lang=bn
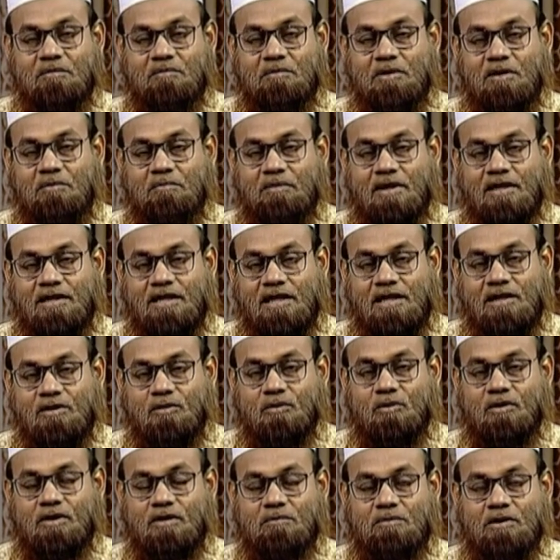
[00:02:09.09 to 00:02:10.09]
মেহমানদারি
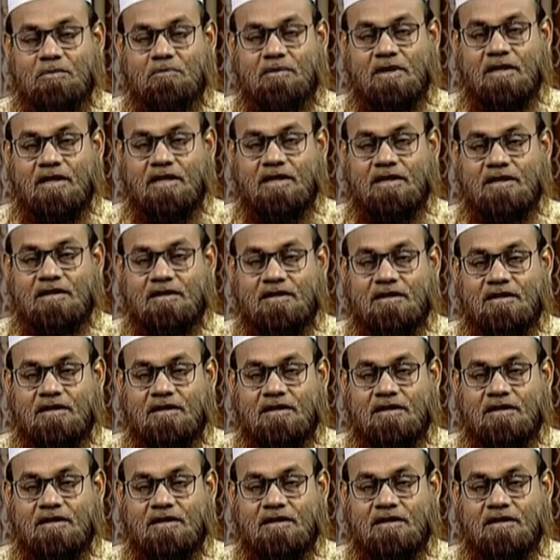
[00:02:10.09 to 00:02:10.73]
করলে মেহমানের